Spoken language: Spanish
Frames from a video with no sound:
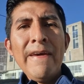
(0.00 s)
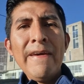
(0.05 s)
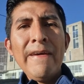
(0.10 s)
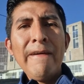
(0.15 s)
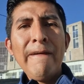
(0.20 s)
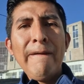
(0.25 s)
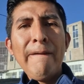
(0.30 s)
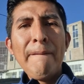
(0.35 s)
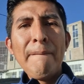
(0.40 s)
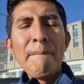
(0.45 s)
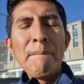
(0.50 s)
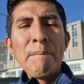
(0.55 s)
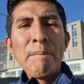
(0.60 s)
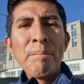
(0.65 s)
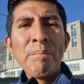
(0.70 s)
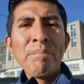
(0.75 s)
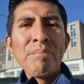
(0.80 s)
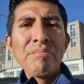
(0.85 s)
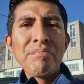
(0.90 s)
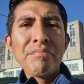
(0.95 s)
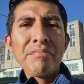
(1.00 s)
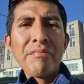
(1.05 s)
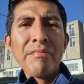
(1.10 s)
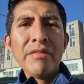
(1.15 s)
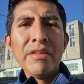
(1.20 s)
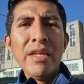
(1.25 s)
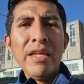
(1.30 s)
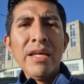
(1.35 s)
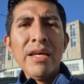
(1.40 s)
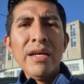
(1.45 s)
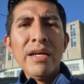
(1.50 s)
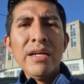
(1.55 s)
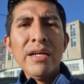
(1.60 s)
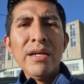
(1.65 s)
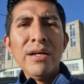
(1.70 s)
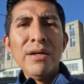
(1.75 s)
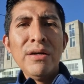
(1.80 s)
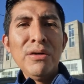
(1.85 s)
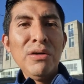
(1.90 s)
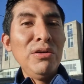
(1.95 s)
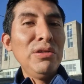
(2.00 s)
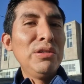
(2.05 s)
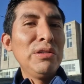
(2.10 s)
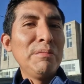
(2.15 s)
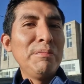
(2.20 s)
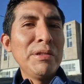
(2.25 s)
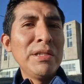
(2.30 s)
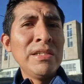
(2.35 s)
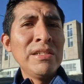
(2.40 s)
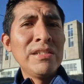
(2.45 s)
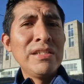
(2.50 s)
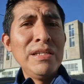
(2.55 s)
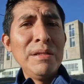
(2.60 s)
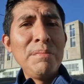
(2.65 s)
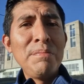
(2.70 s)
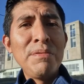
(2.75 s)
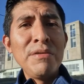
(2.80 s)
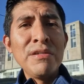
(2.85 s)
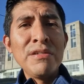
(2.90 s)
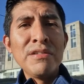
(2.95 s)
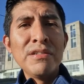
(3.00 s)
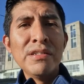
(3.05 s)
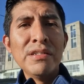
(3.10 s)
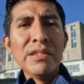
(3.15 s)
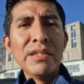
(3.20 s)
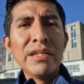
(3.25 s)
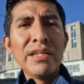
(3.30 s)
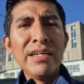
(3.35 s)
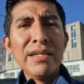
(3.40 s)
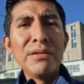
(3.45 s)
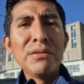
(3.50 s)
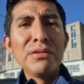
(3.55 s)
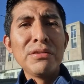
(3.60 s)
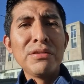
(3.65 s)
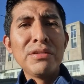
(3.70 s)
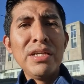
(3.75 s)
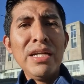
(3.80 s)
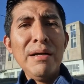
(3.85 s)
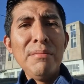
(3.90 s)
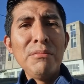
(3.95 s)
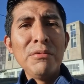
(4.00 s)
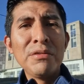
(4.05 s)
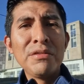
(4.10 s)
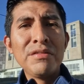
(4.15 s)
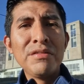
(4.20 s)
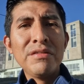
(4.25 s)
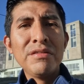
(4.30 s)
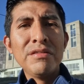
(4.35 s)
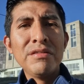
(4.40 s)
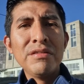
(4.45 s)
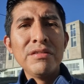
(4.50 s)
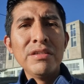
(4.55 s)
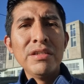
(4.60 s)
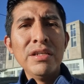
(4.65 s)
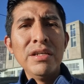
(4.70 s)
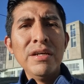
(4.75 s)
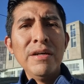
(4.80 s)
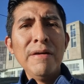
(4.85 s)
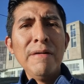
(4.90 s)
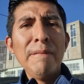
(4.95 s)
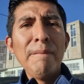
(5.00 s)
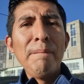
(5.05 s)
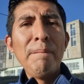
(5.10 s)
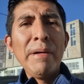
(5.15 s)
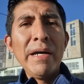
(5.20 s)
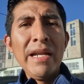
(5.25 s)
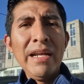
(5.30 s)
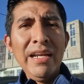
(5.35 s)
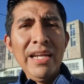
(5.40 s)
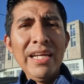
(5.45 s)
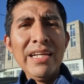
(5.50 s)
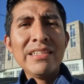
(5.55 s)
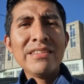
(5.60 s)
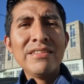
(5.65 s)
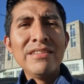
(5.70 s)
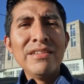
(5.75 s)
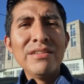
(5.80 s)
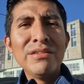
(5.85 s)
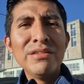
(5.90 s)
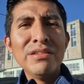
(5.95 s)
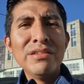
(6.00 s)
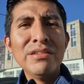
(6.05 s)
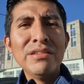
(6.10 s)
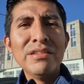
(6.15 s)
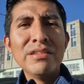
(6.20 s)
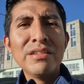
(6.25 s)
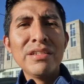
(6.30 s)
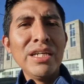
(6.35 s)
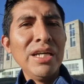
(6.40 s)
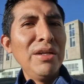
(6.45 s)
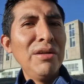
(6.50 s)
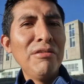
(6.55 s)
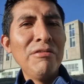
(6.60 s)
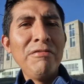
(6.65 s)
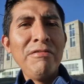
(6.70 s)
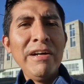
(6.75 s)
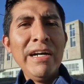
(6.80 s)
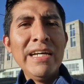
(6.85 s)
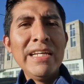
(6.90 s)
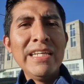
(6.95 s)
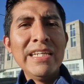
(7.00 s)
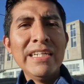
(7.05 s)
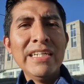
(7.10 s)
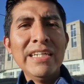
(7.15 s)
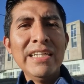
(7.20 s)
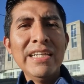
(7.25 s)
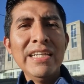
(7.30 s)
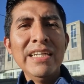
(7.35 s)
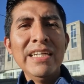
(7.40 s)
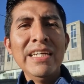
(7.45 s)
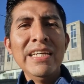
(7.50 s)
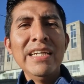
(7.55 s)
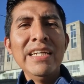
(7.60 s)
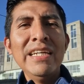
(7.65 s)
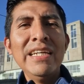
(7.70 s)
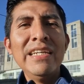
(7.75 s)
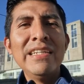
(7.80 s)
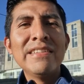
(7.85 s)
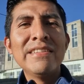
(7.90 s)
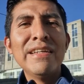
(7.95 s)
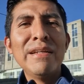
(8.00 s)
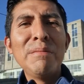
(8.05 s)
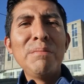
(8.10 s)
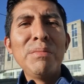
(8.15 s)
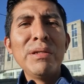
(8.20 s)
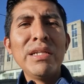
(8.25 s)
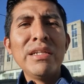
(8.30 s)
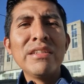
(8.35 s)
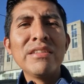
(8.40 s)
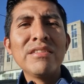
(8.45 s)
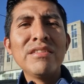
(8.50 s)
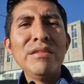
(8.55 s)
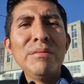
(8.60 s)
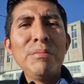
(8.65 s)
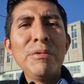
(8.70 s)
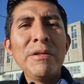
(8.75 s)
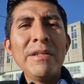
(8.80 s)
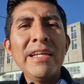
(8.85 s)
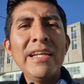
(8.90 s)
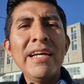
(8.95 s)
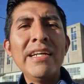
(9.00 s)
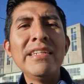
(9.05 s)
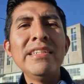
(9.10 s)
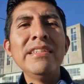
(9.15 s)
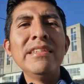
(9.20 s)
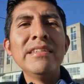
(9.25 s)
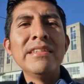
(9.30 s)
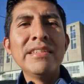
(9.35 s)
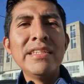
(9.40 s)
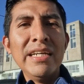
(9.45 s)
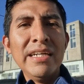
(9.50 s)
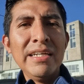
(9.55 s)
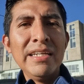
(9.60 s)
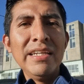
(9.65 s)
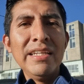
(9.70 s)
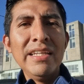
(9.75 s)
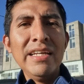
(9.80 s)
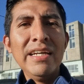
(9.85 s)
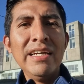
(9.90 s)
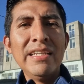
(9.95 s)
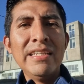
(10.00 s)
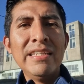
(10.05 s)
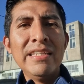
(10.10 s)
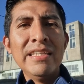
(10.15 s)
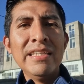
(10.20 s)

Em, otro principio que encontramos para el éxito, que no falla, es el principio de la integridad